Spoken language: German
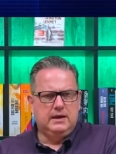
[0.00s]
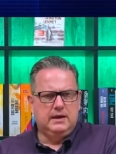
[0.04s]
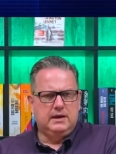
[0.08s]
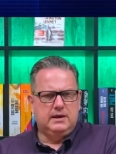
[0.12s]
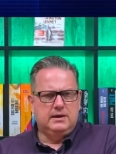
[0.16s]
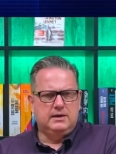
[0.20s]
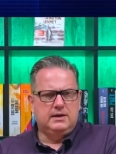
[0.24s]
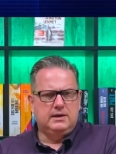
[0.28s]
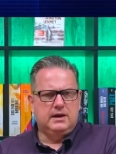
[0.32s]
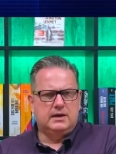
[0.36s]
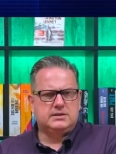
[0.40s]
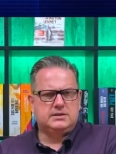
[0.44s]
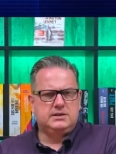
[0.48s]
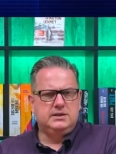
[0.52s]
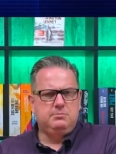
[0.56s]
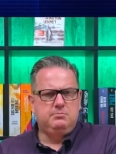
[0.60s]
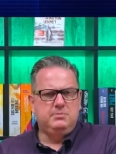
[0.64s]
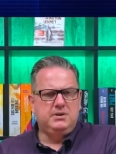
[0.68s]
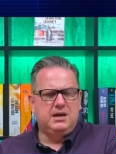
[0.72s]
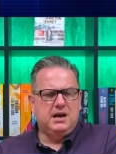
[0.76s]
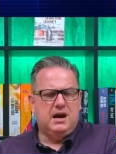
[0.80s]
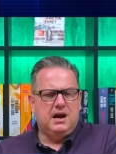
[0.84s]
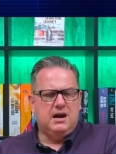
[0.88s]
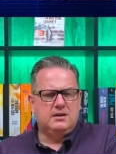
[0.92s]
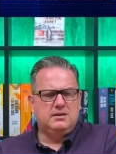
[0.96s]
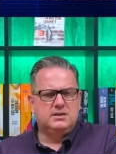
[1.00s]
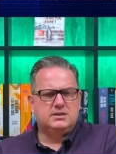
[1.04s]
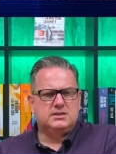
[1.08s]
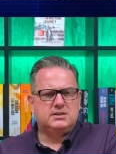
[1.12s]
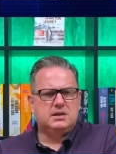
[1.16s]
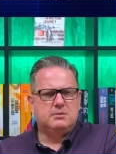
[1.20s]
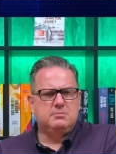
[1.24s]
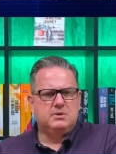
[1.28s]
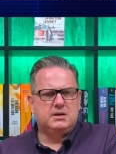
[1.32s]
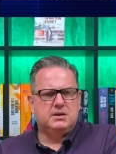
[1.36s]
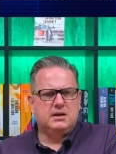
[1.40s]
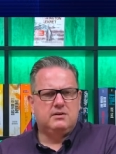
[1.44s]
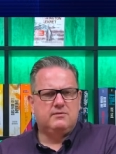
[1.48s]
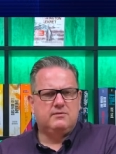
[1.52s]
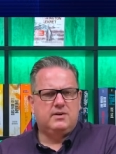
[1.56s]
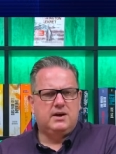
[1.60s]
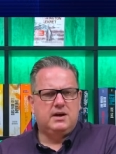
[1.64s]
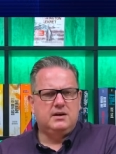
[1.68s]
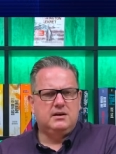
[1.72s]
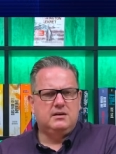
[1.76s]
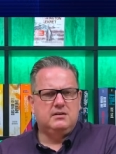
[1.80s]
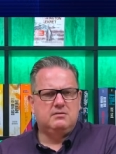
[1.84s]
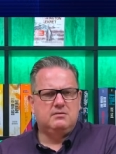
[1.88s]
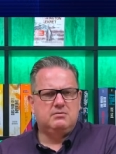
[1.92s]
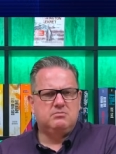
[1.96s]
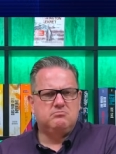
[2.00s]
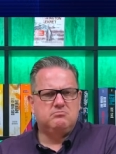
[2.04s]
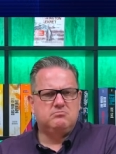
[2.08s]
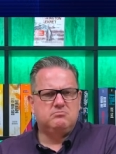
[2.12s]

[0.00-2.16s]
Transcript: Nach sieben Jahren ist er mittlerweile